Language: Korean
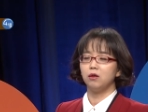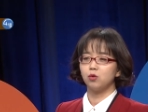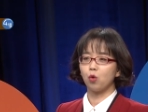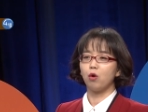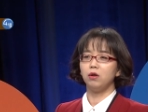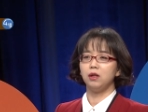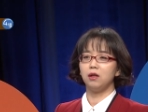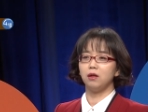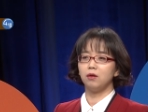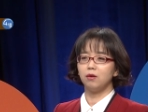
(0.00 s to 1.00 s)

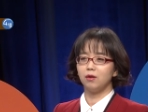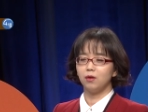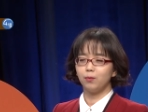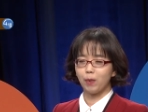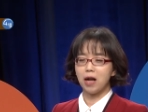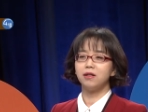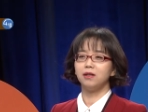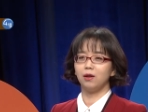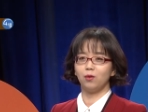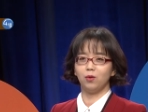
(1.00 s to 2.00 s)
조건이
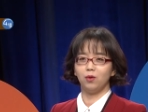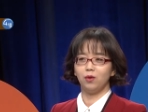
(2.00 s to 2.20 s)
발기냐고,